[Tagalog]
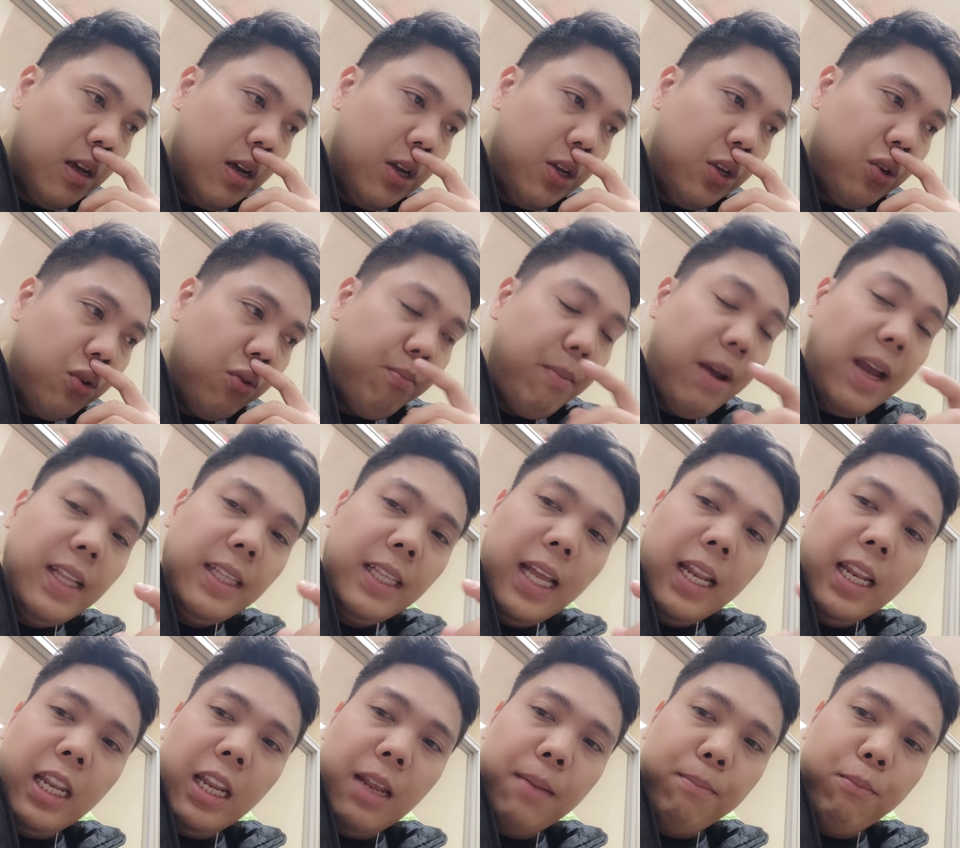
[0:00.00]
yung
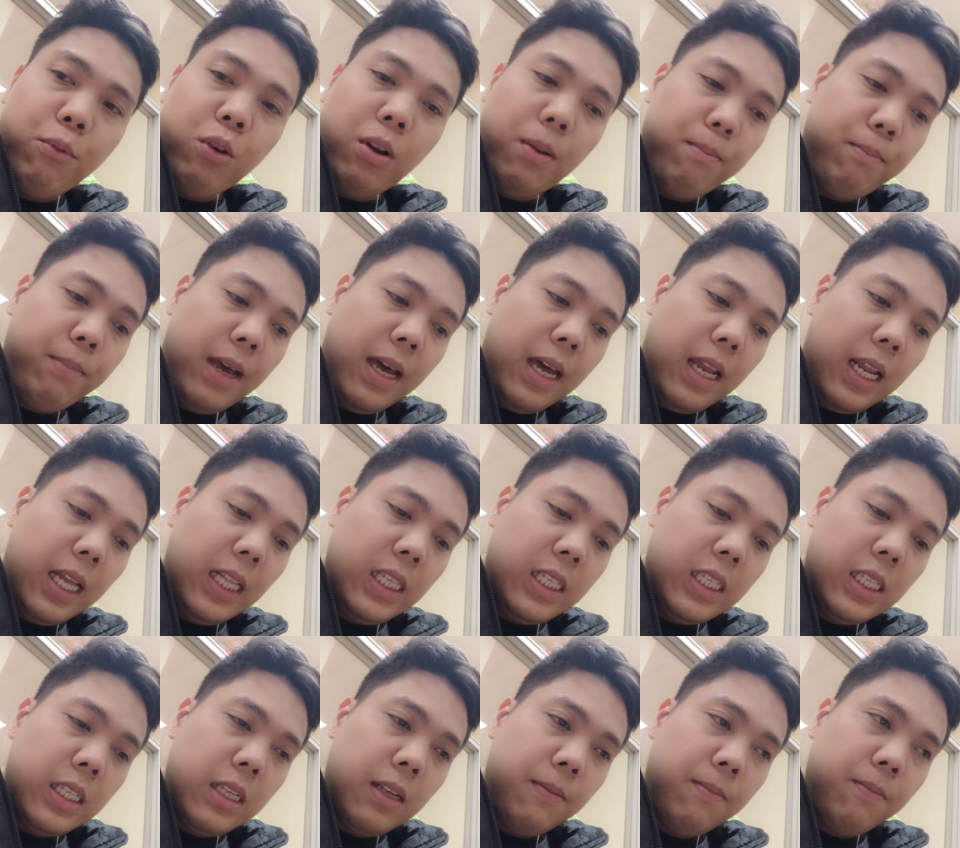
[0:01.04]
maiden name po ng
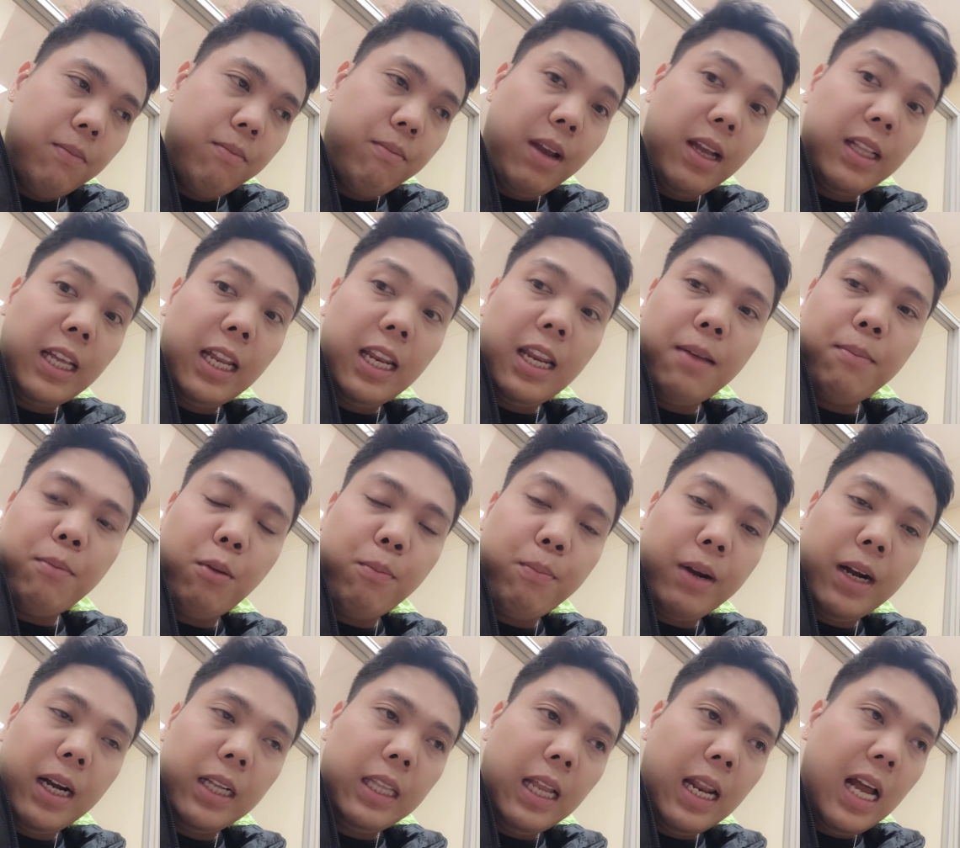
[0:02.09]
parents, maiden name po yung
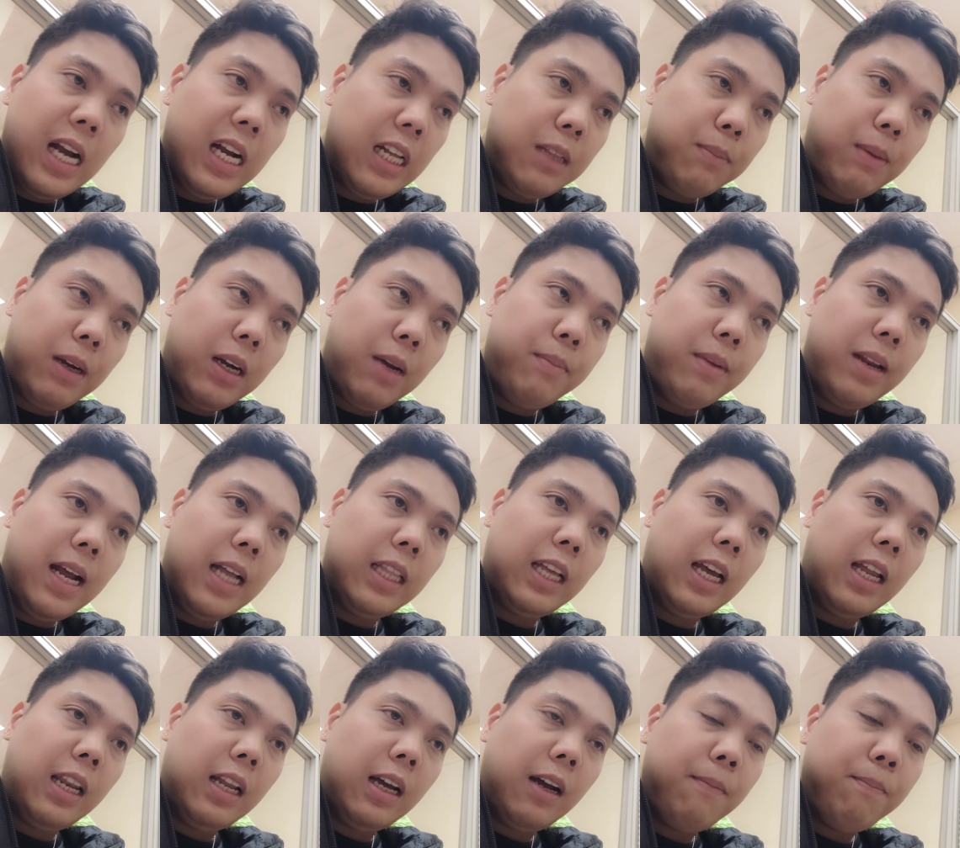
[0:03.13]
pagkadalaga at pagkabinata
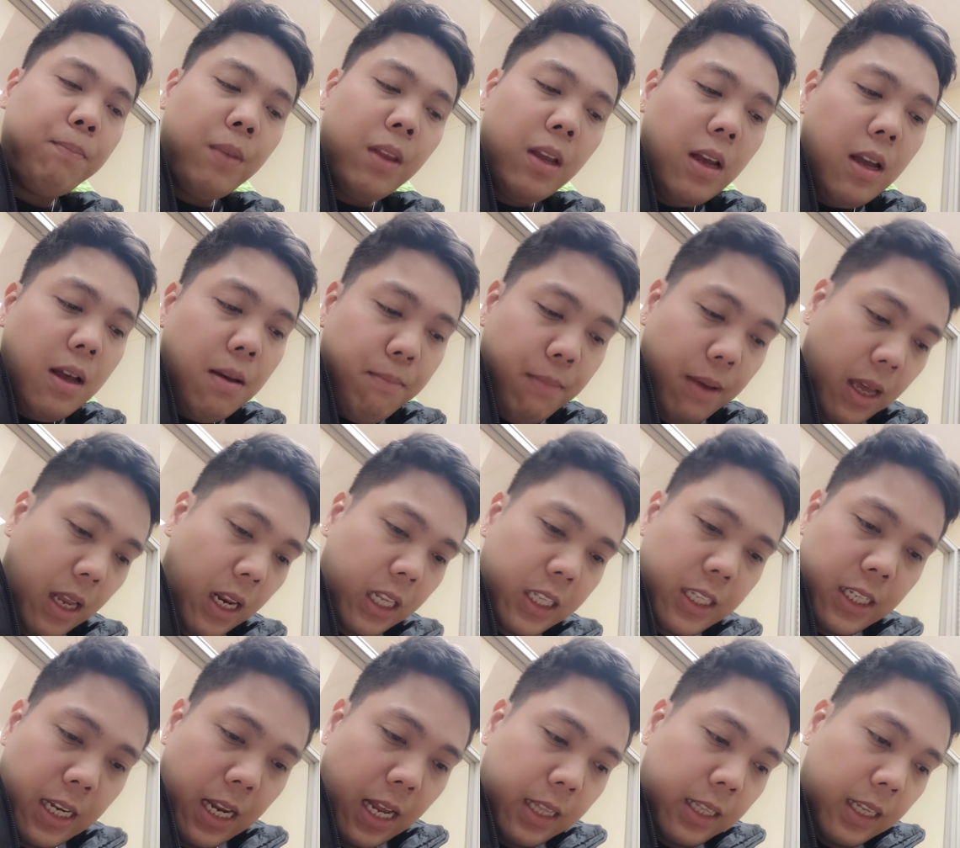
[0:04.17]
ng
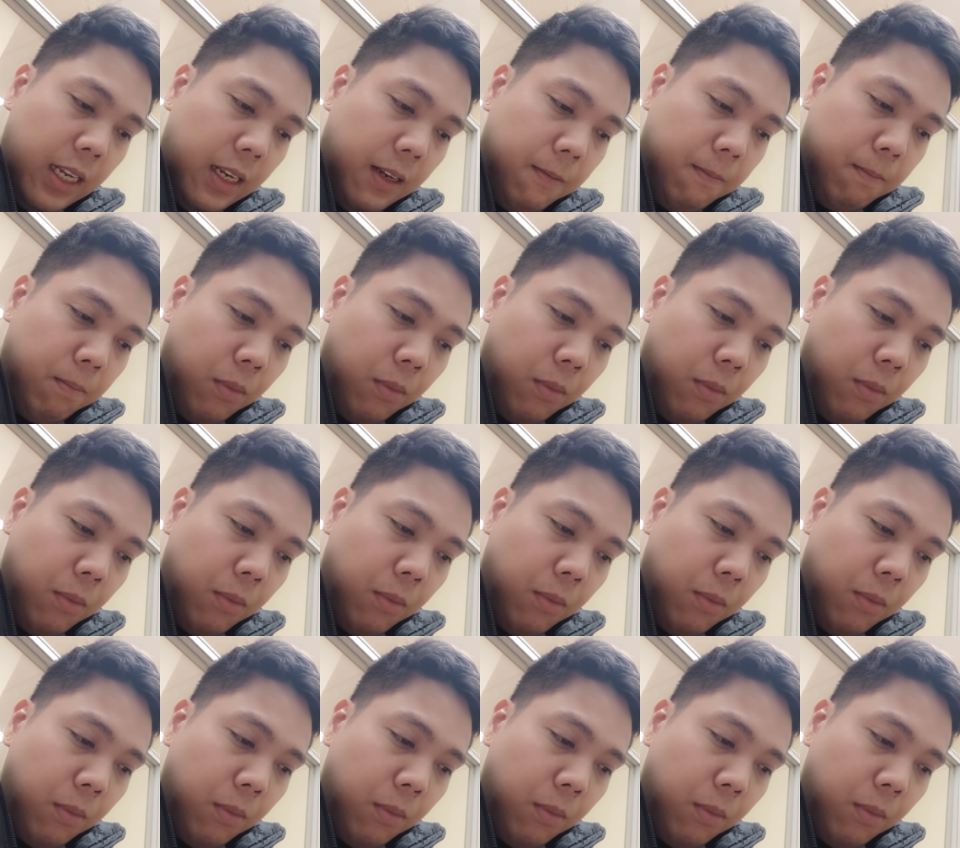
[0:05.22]
parents natin.